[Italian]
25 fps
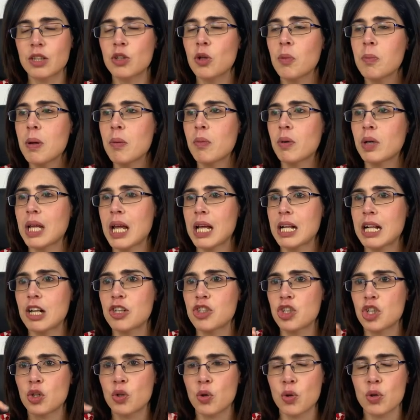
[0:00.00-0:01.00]
dobbiamo
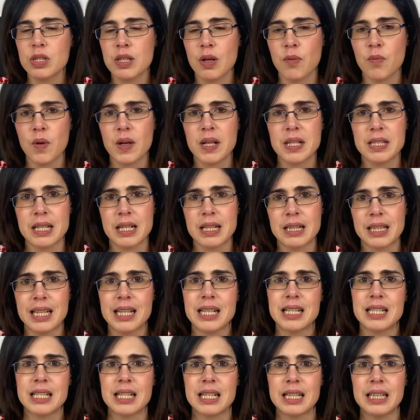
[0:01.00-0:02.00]
chiederci cosa vuole
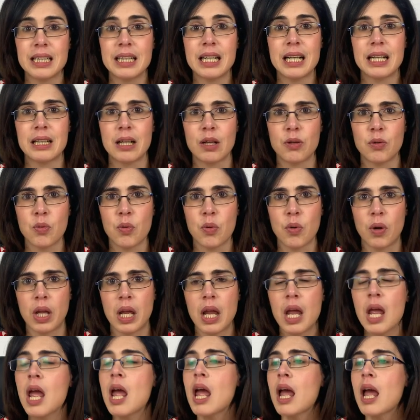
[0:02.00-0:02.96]
sentirsi dire da noi,